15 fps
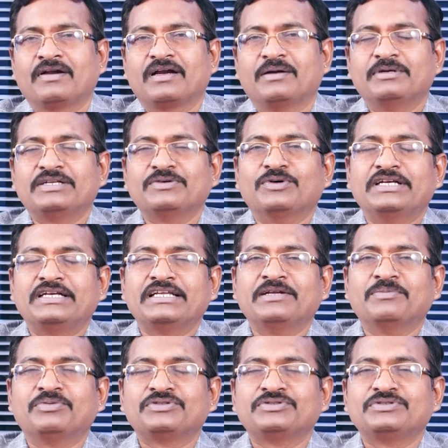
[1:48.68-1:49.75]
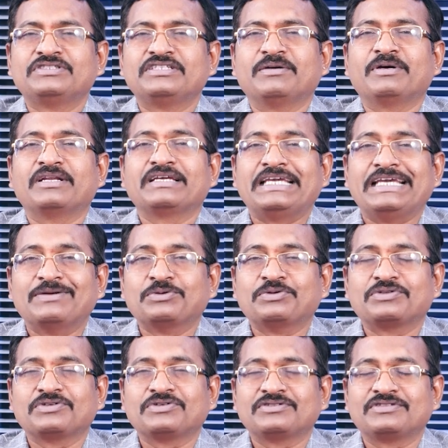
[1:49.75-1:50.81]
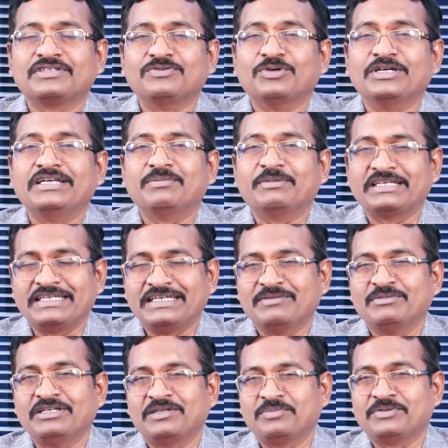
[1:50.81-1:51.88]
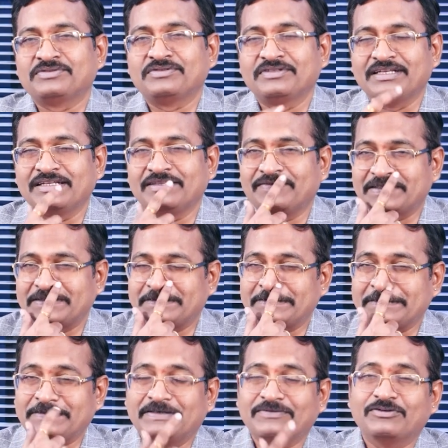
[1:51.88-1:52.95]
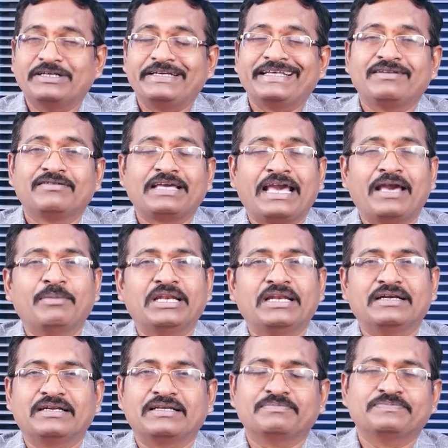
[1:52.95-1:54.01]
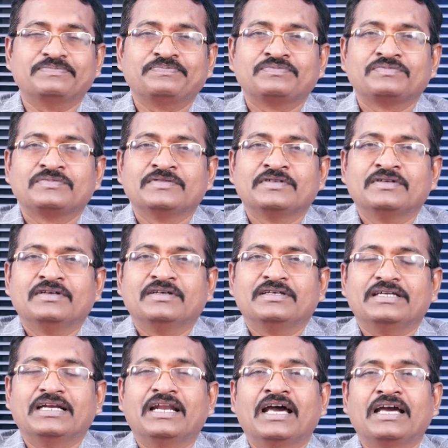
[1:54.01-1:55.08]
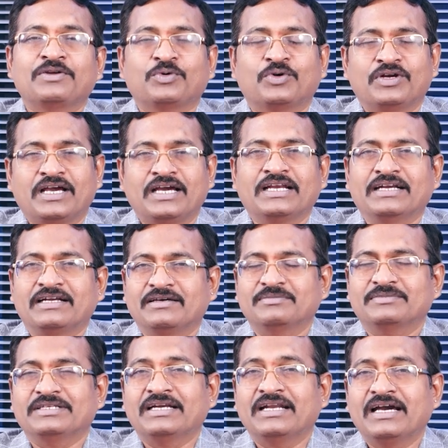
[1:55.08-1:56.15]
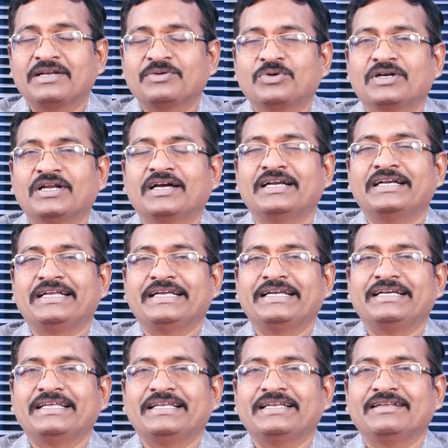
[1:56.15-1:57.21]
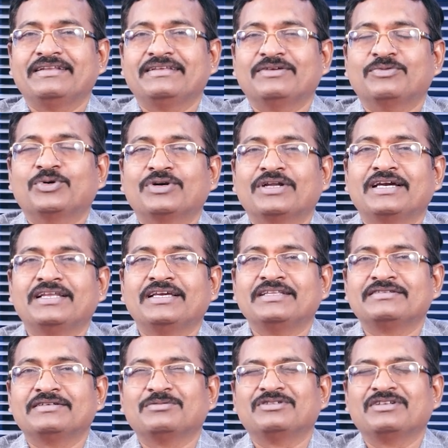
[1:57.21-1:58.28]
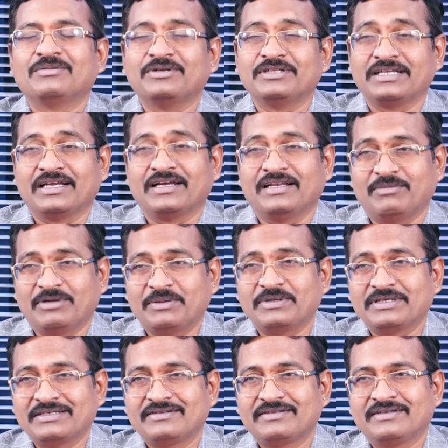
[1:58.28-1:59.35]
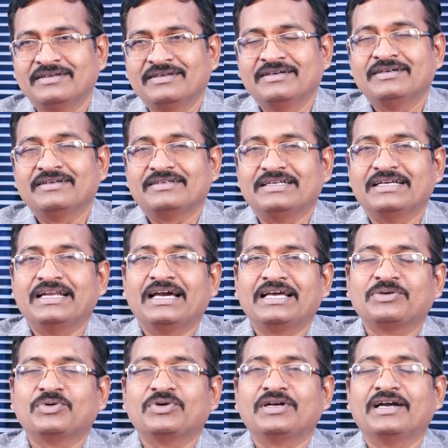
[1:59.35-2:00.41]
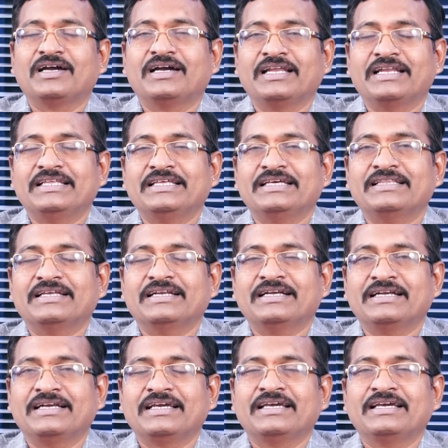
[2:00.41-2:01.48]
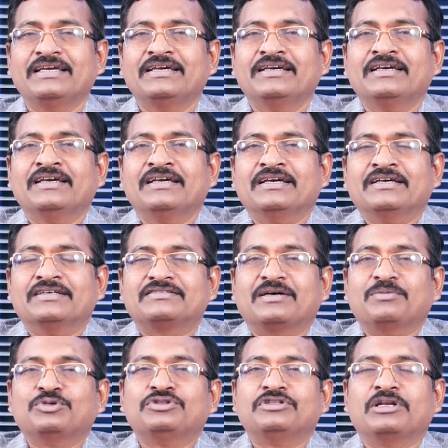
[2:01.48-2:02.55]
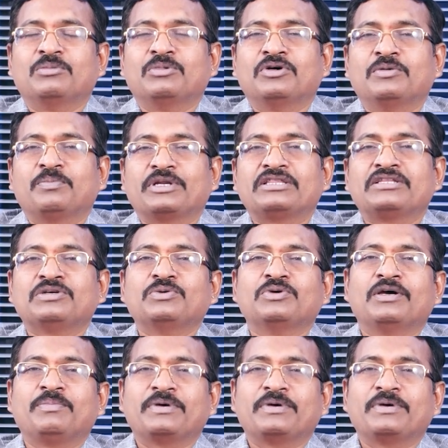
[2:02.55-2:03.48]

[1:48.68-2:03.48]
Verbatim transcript: కాబట్టి వంటను ఎప్పుడు చూసినా మనకి ఏం గుర్తుకొస్తుంది వంట మనకి ఏం నేర్పిస్తుంది అనేది ఫస్ట్ చూద్దాం వంటను క్యామెల్ అంటాం ఎడారి ఓడ అని అంటాం ఎడారి ఓడ అంటే ఏంటి ఓడ అనేది సముద్రంలో తిరగాలి మామూలుగా అయితే ఎడారి ఓడ అనేది ఏంటనంటే సముద్రంలో ప్రతికూల